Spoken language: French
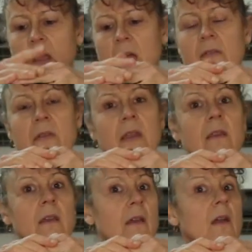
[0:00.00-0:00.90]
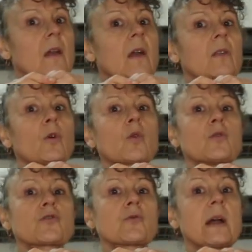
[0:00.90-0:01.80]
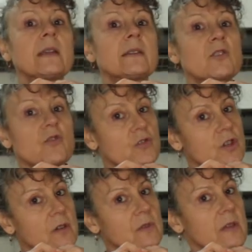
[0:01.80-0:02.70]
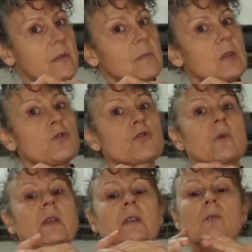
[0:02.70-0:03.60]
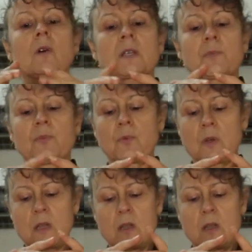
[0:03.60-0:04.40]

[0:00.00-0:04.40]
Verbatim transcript: avec, donc le joint a été changé, vous avez mis le joint qui correspond